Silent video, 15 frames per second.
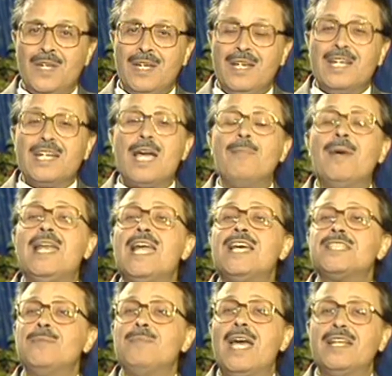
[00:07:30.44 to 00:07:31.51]
100% كمان
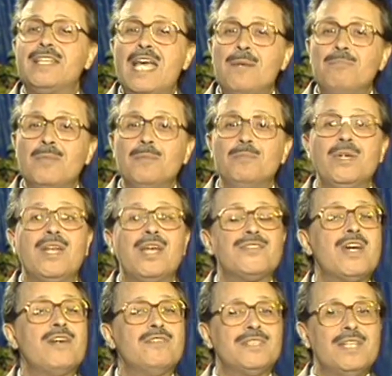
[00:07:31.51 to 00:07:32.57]
لازم يهتم
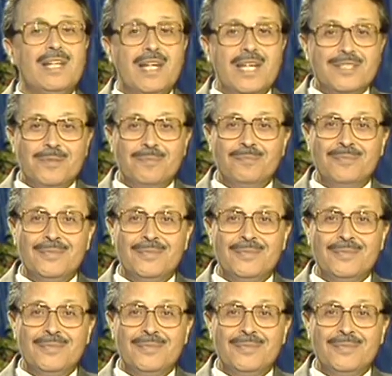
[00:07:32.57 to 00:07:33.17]
بنظافه الجسم